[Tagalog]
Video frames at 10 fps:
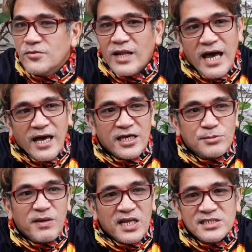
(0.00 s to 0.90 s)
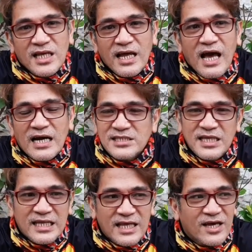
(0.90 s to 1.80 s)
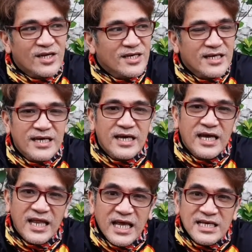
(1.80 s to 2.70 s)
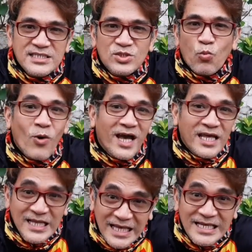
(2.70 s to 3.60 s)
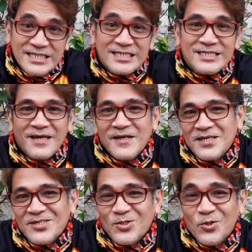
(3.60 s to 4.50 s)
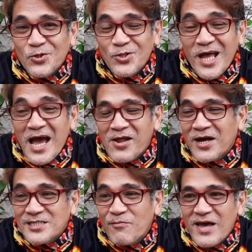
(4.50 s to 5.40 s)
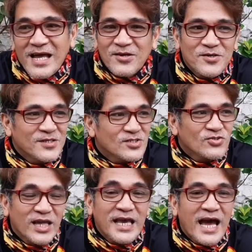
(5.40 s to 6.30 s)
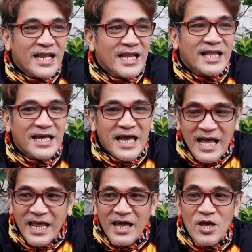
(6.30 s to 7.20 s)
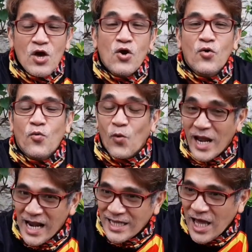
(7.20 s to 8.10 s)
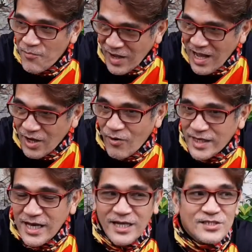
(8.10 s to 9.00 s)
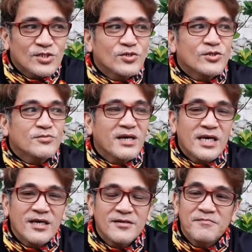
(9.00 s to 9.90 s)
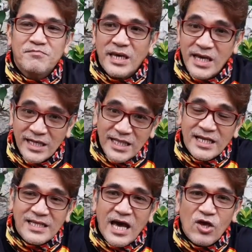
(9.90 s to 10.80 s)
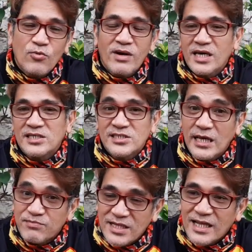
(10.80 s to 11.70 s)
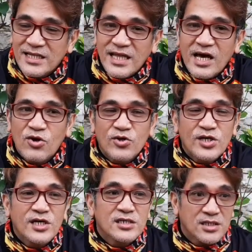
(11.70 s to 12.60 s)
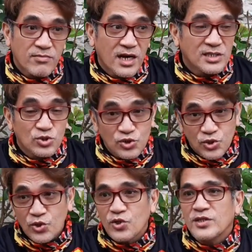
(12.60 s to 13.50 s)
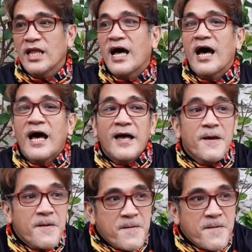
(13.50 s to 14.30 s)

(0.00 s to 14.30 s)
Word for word: wala. Experience talaga, aksidente. It is what it is. So, yun nga ang kasabihan, no? So, nangyari na nangyari, wala na tayong magagawa dyan. So, maging, maingat na lang tayo, maging safety na lang tayo sa mga susunod na